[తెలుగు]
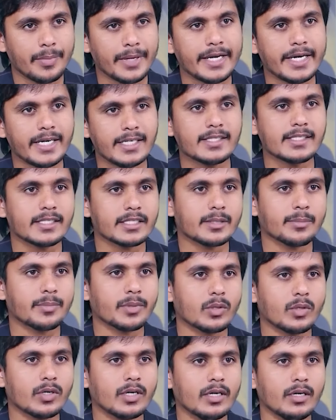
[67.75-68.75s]
పేరెంట్స్కి
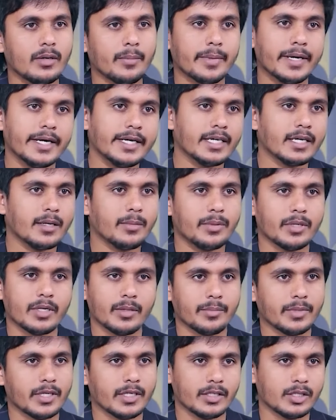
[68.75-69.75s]
చెప్పకుండా బయటికి
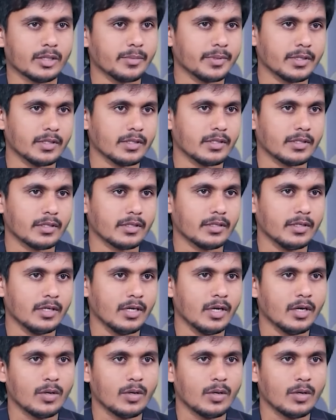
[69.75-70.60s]
వెళ్ళిపోయే అమ్మాయిలు ఎంతమంది ఉంటారు